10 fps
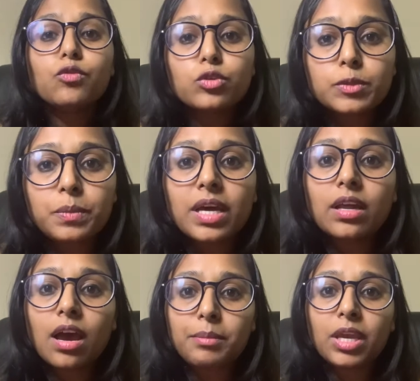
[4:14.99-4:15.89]
उस पर
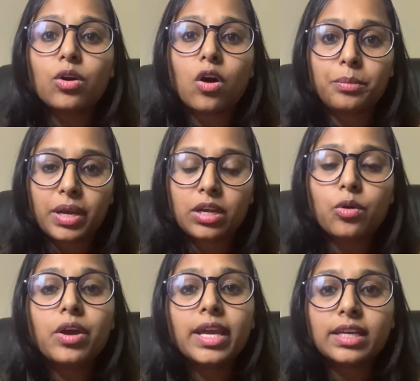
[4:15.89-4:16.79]
हमें गवर्नमेंट
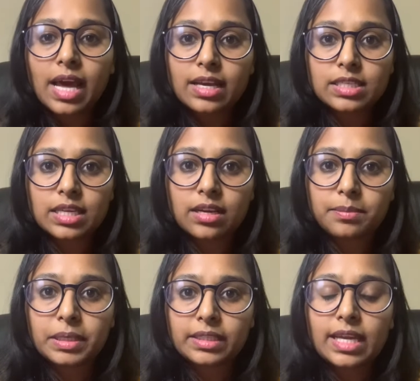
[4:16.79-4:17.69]
को एक टैक्स देना
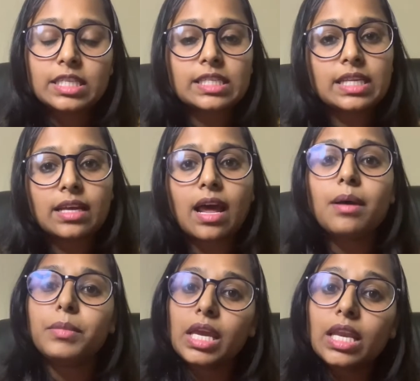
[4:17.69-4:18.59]
पड़ता है जिसका
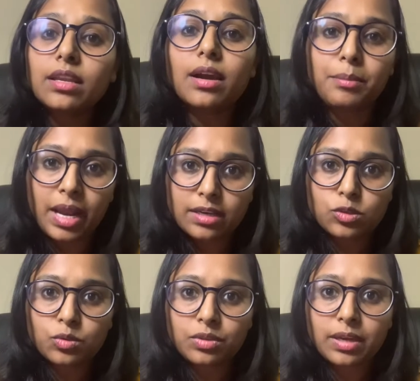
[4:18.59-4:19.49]
नाम इनकम
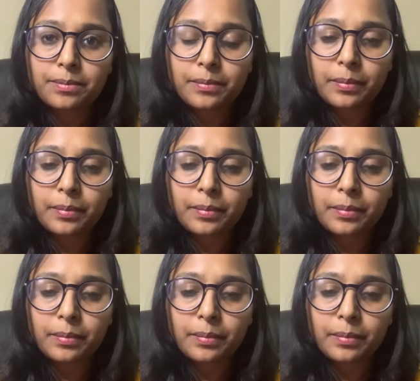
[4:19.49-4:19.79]
टैक्स होता है